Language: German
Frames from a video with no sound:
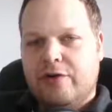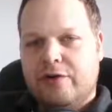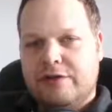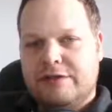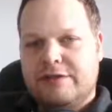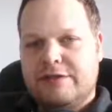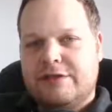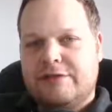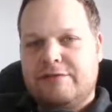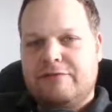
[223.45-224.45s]
und
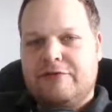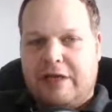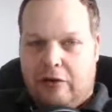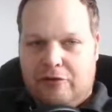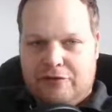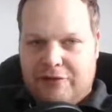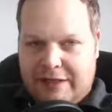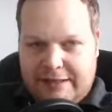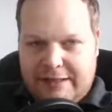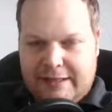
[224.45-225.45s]
ähm, verkauft
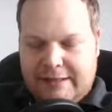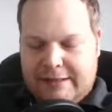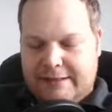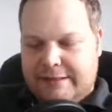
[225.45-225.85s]
werden kann.